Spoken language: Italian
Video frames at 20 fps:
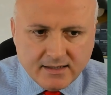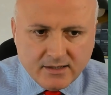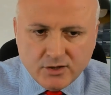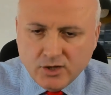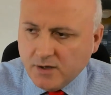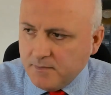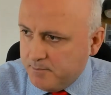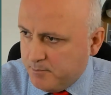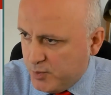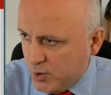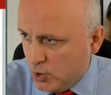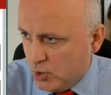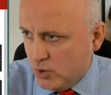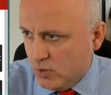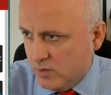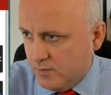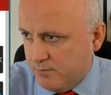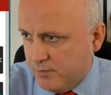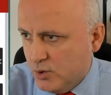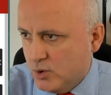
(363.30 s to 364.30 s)
non
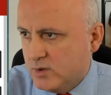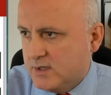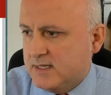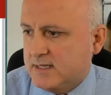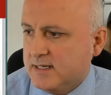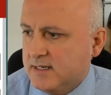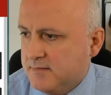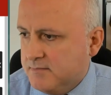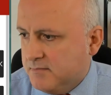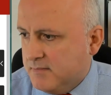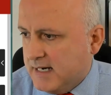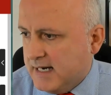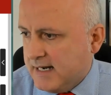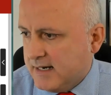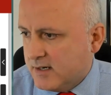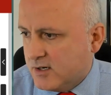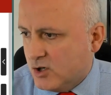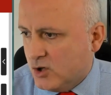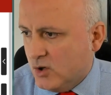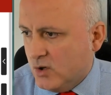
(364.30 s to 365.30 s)
più put
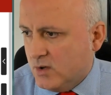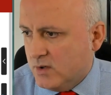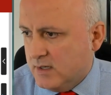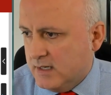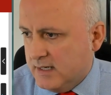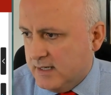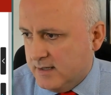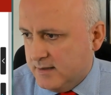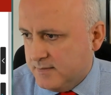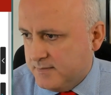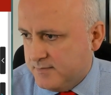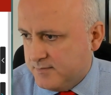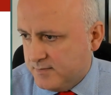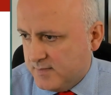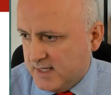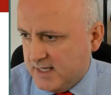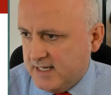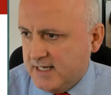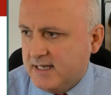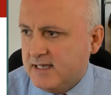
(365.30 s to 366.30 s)
ma call
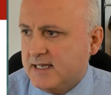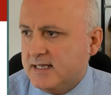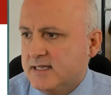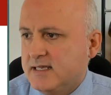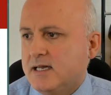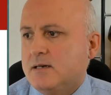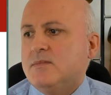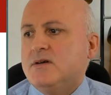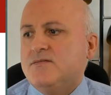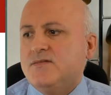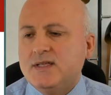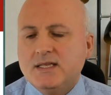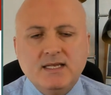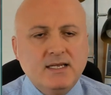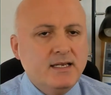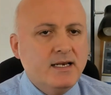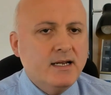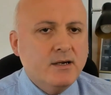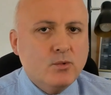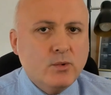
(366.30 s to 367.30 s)
e andiamo a
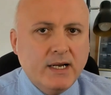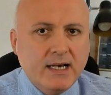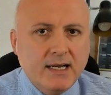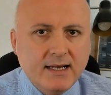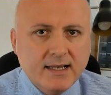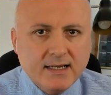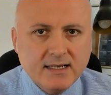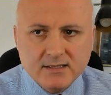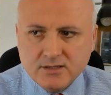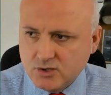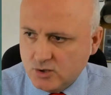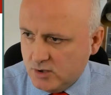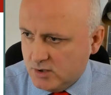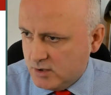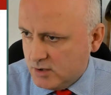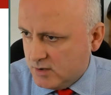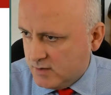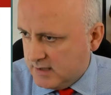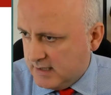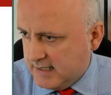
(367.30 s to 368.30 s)
vedere quelle che
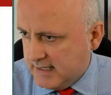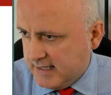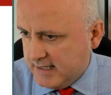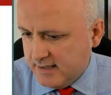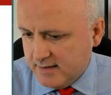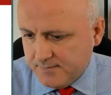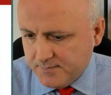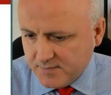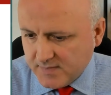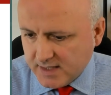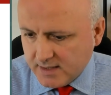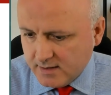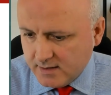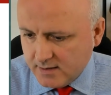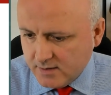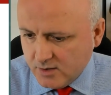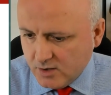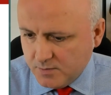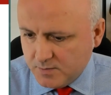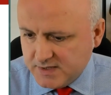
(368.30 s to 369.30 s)
sono le
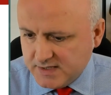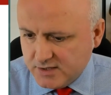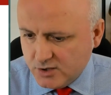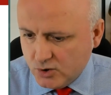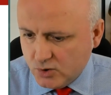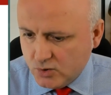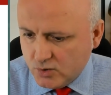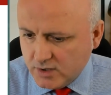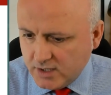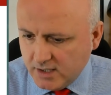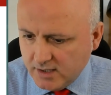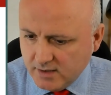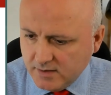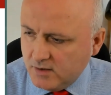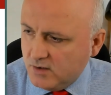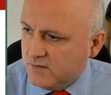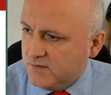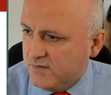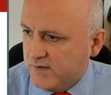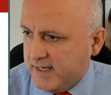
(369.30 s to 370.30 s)
opzioni
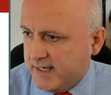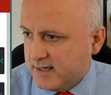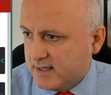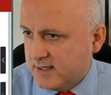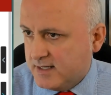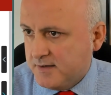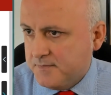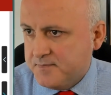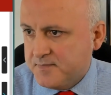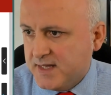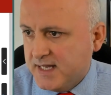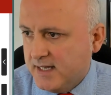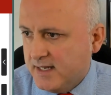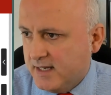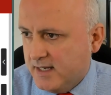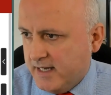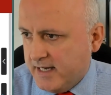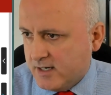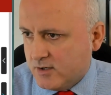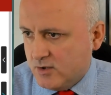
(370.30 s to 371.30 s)
offerte
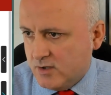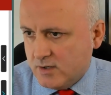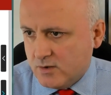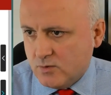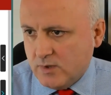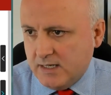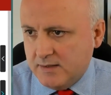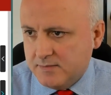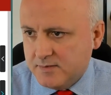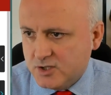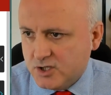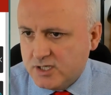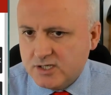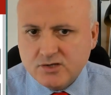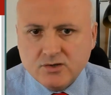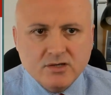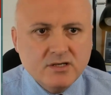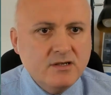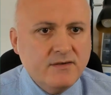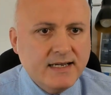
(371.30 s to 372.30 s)
eccola qua ce ne
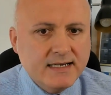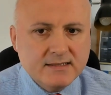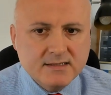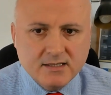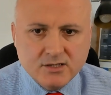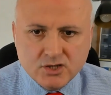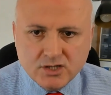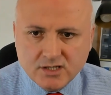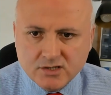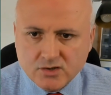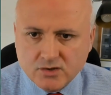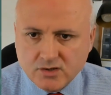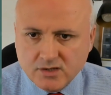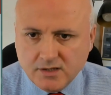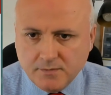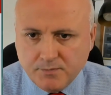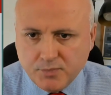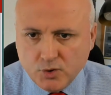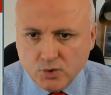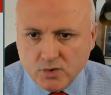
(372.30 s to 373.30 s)
sono diverse ce ne sono
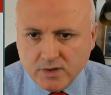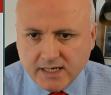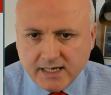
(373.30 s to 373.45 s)
di più